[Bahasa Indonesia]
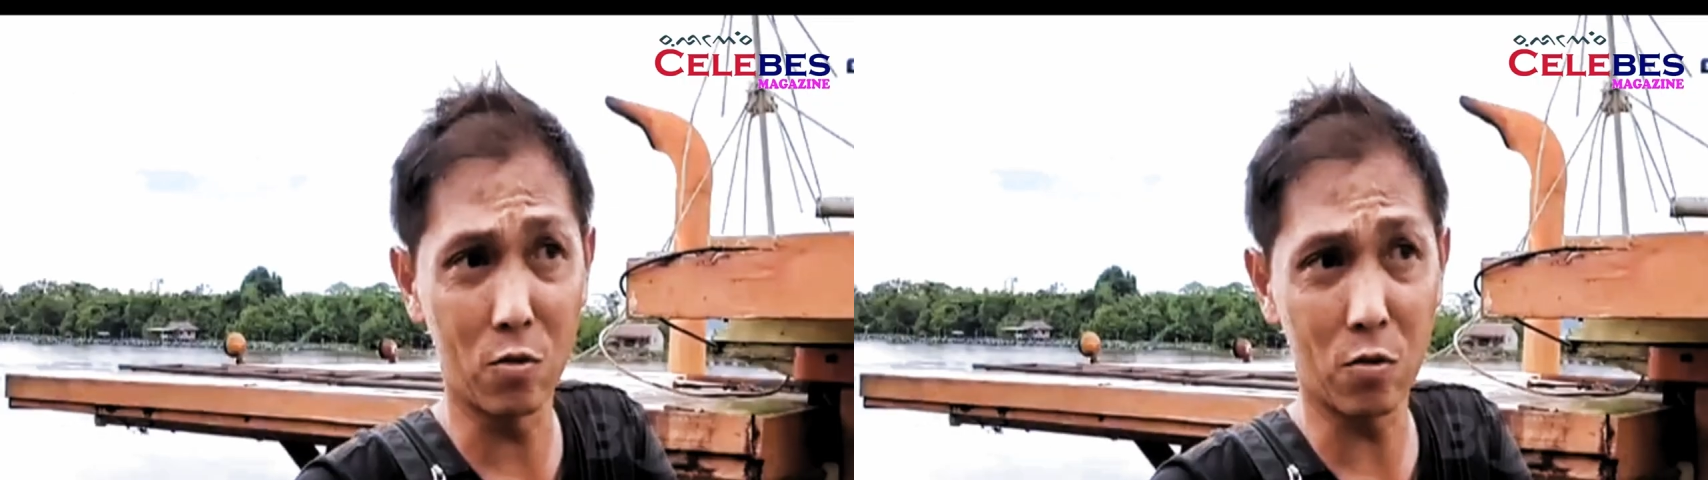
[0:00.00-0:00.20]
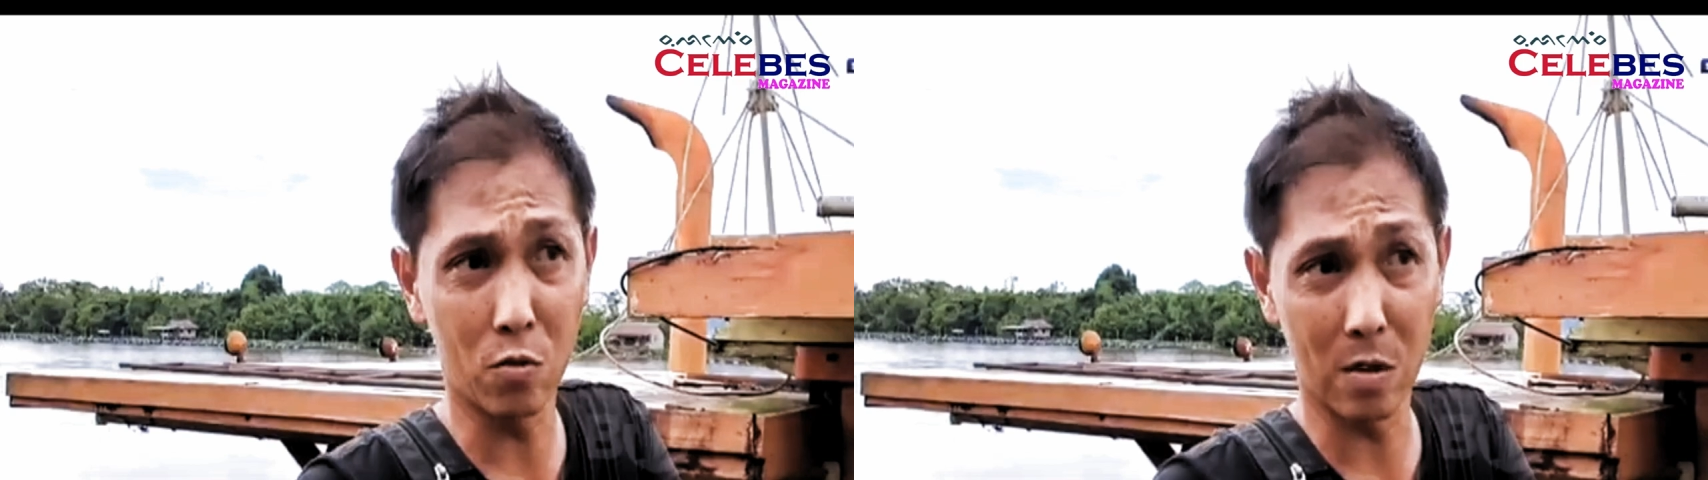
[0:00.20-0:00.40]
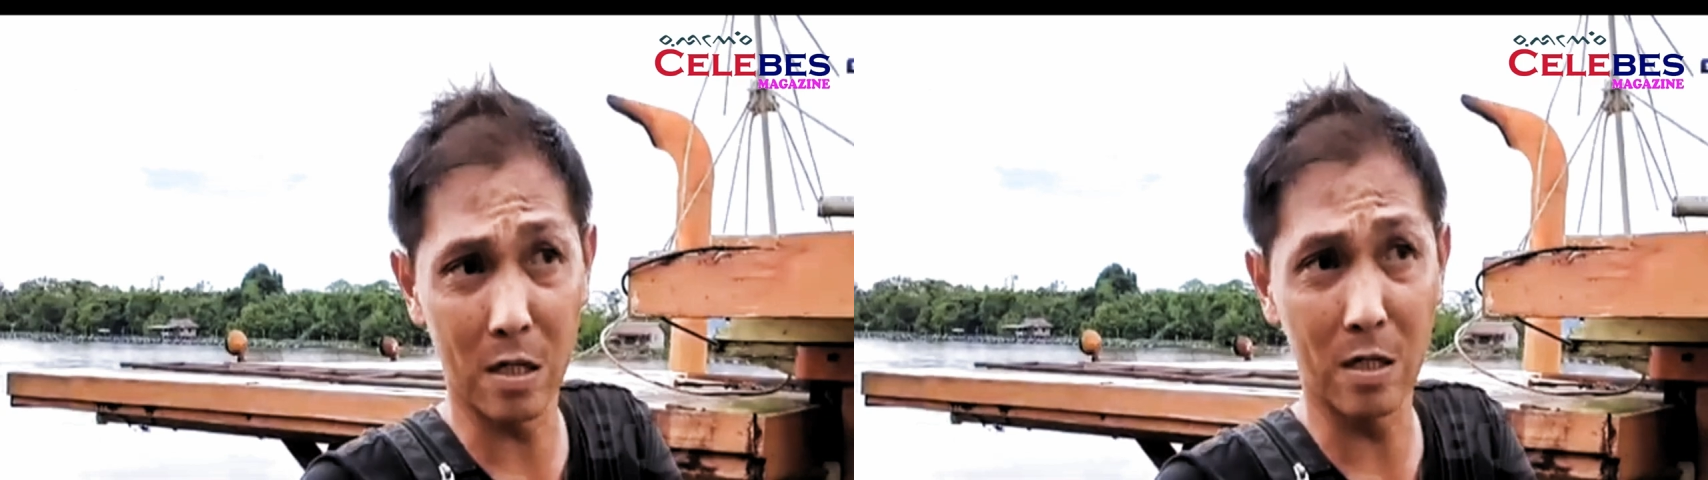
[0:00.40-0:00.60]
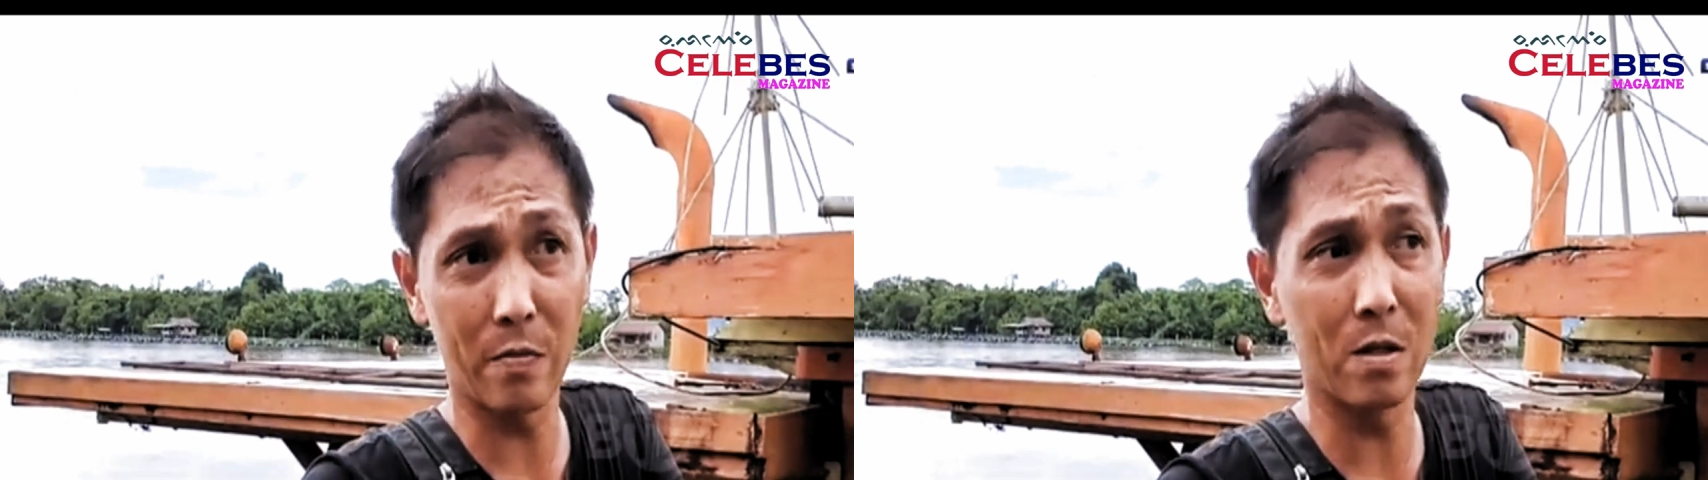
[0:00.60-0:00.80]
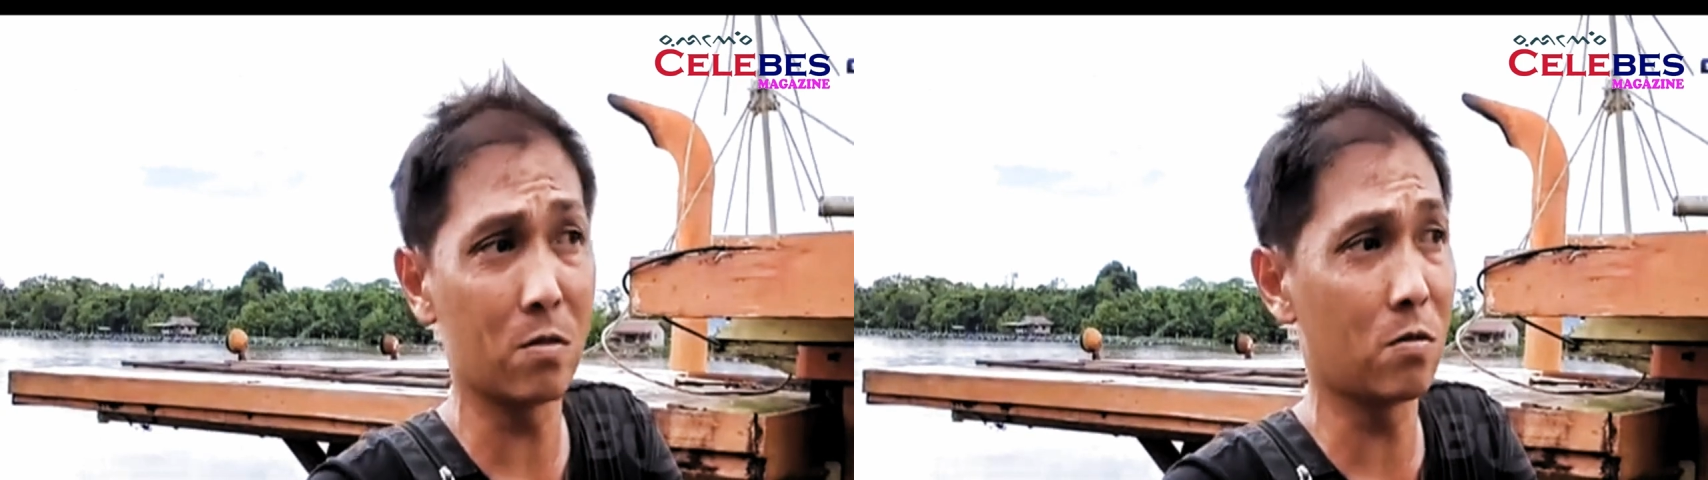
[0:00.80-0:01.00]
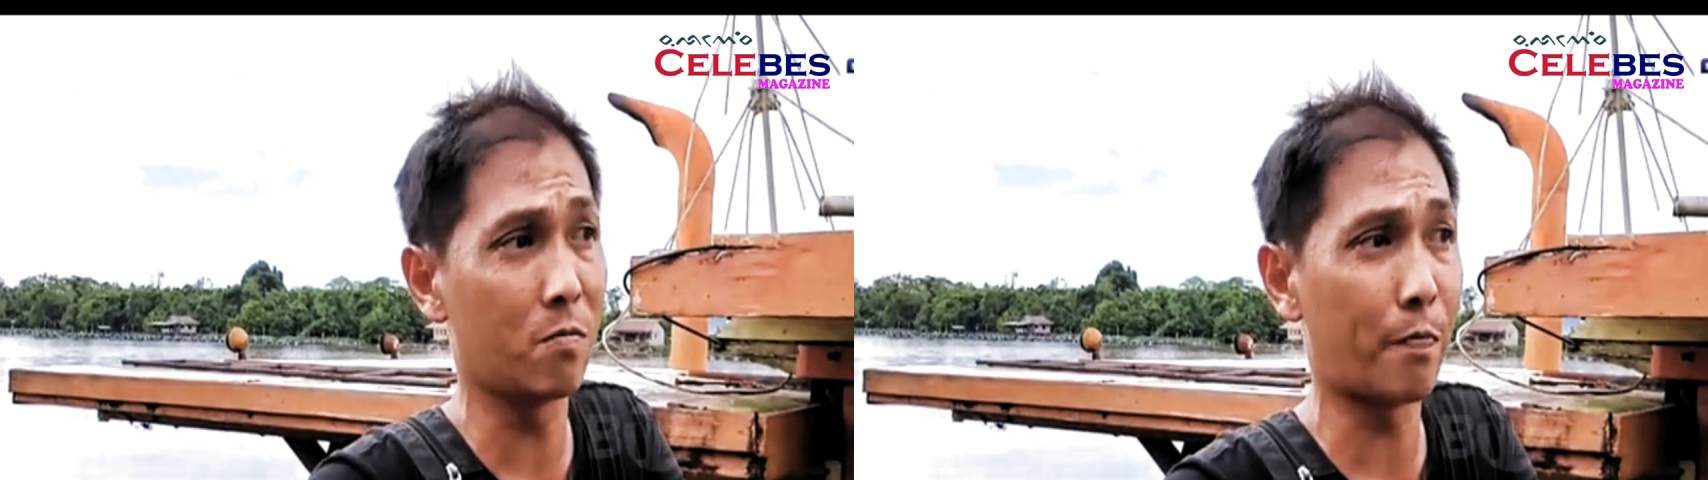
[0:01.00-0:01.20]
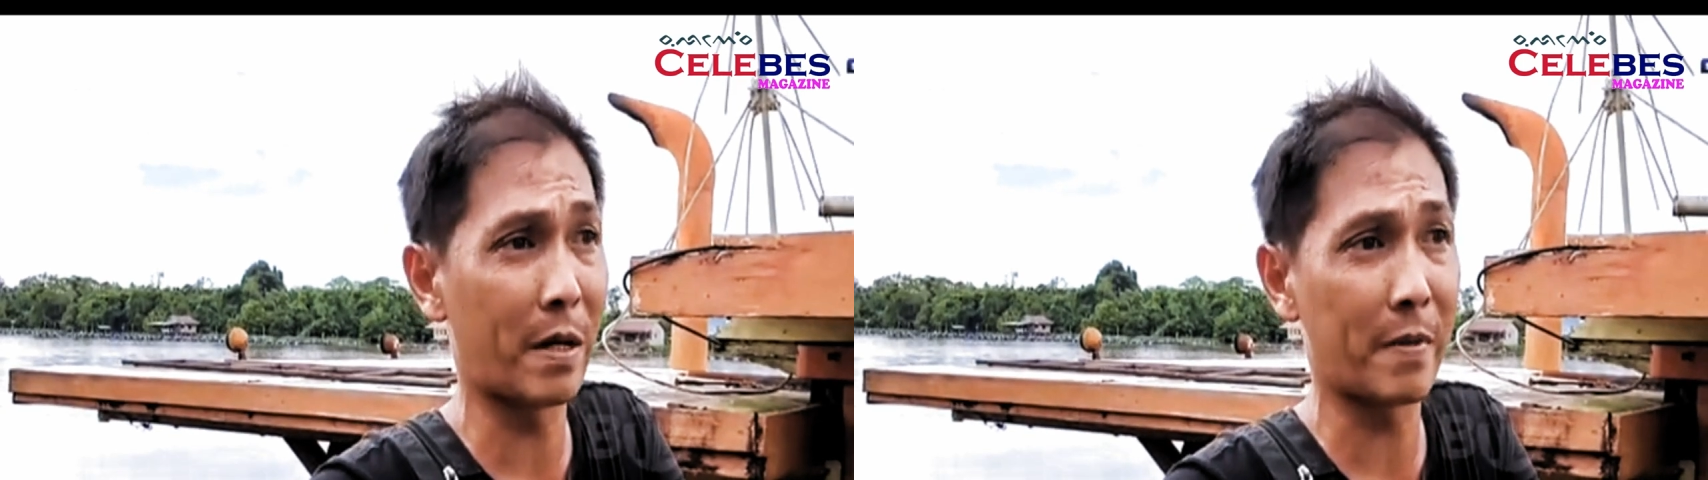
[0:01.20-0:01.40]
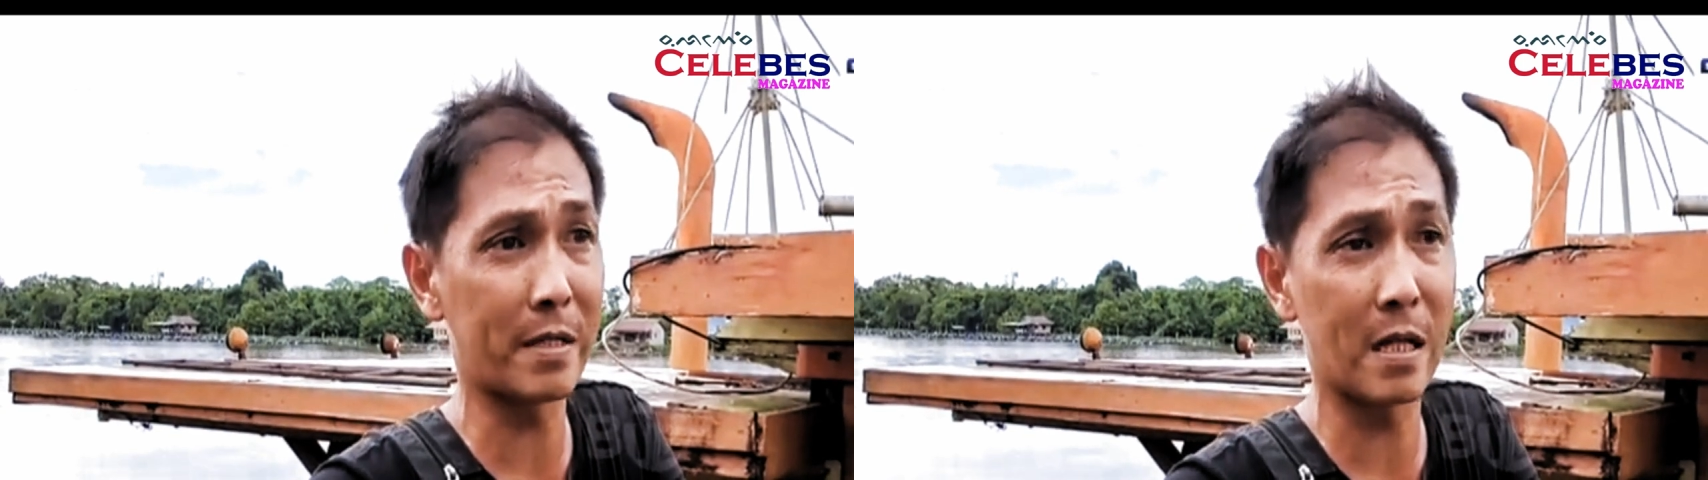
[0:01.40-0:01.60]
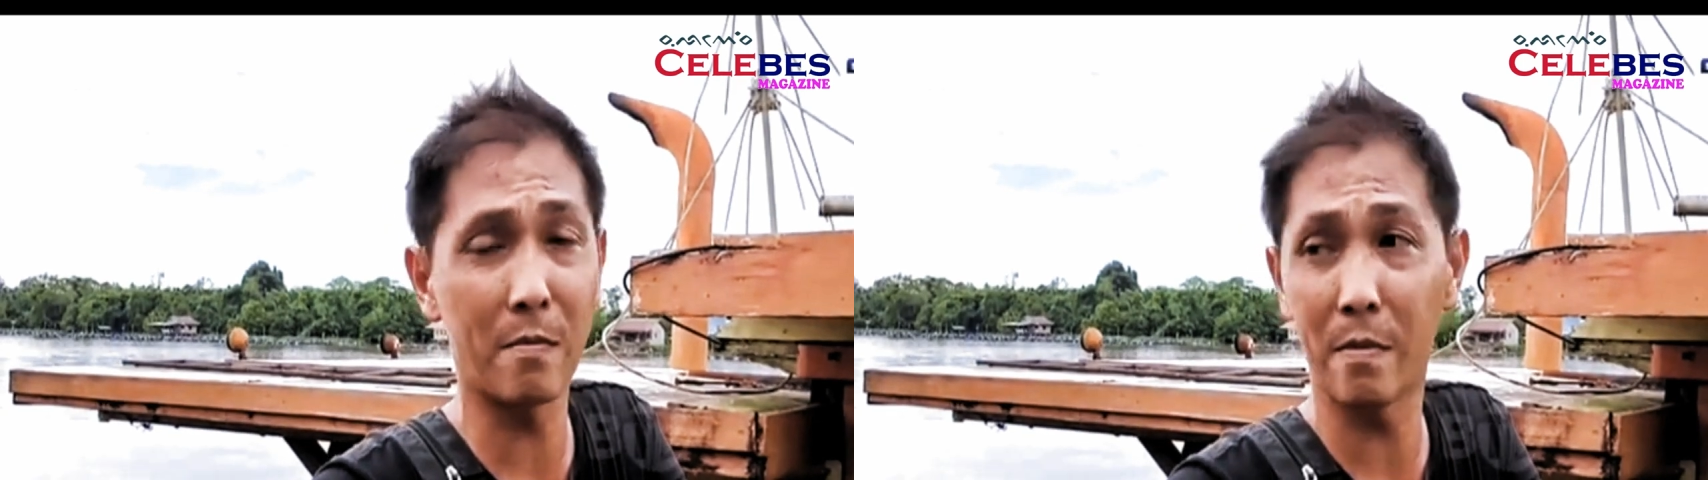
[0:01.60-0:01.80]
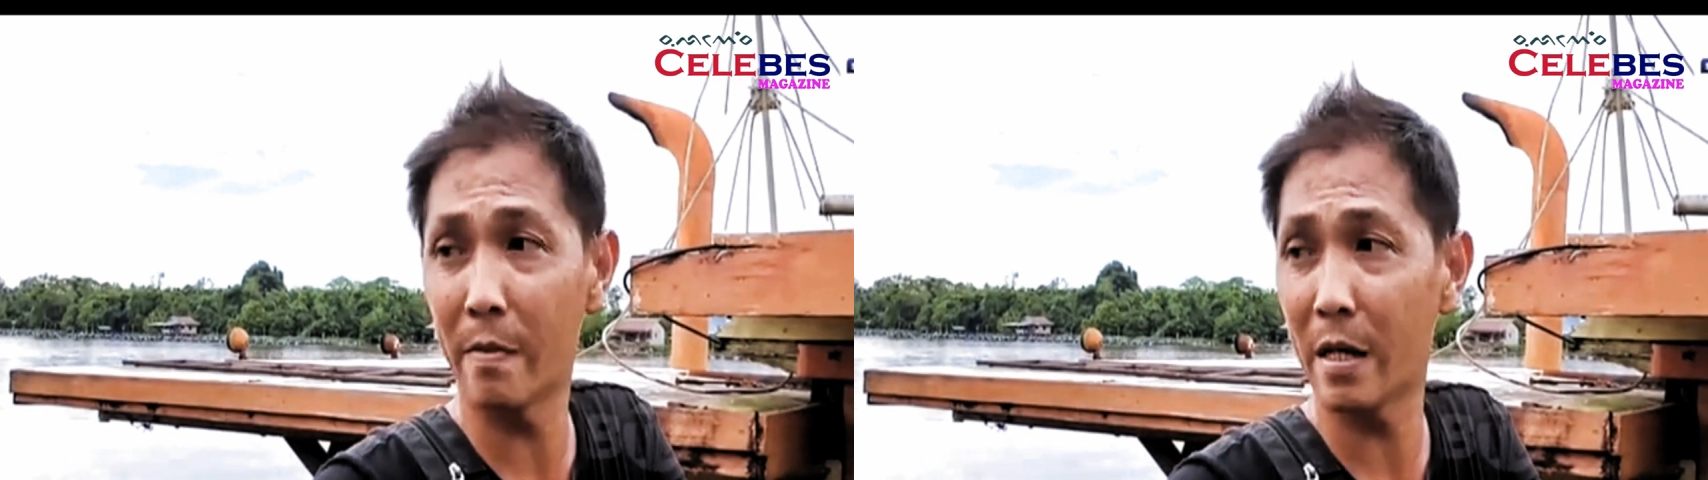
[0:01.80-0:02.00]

remnya tuh kurang lebih tuh 4 meter,